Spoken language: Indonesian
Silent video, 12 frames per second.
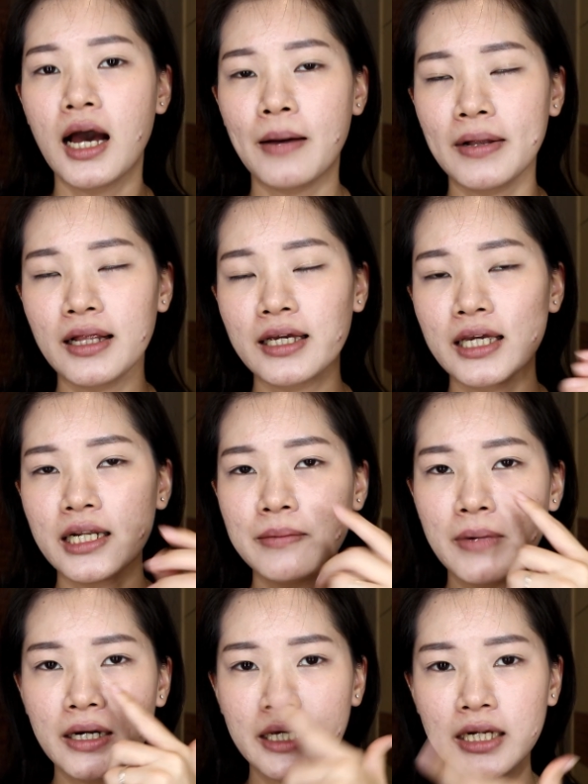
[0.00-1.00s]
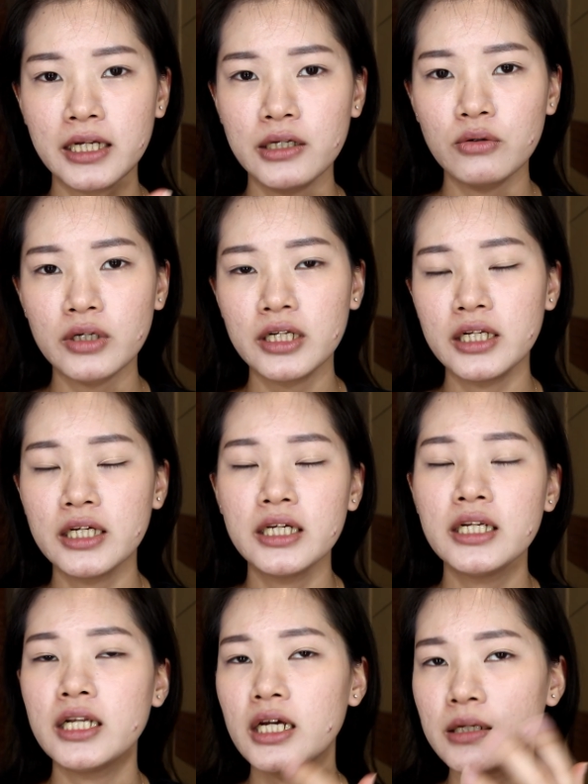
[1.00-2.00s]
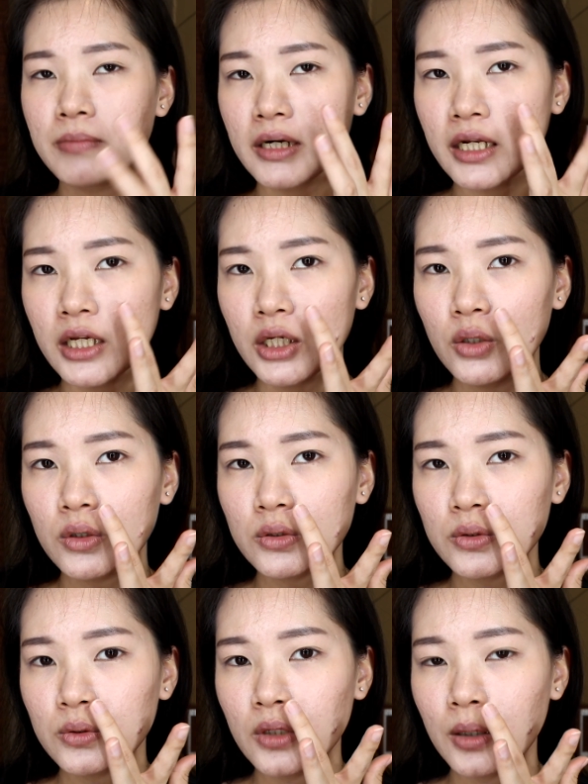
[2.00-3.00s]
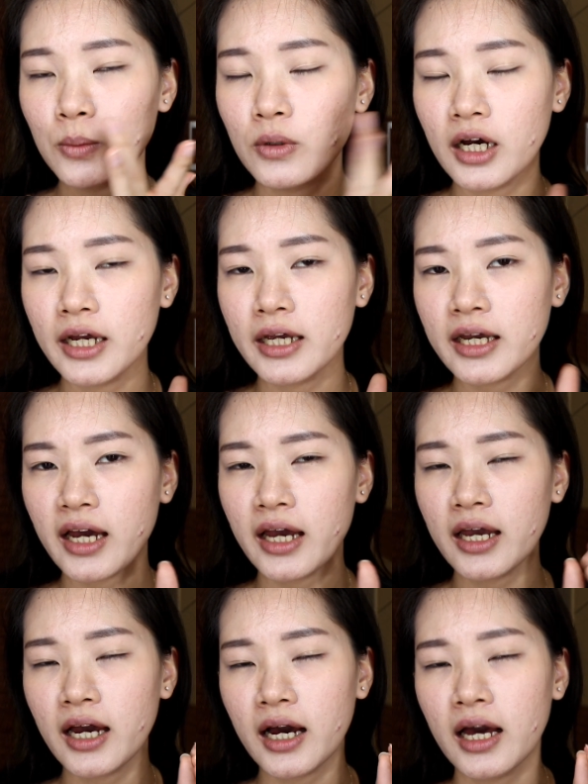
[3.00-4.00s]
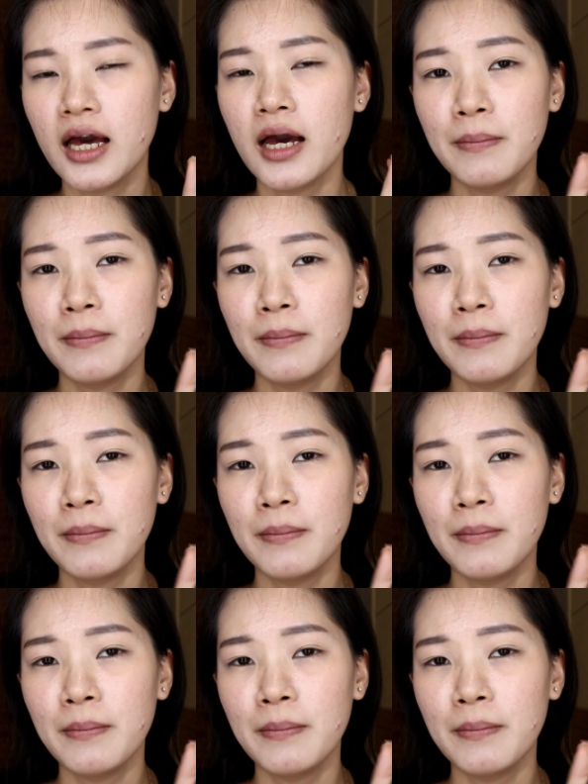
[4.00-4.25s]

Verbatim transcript: apalagi di bagian hidung ini dia di bagian hidung sudah mulai kayak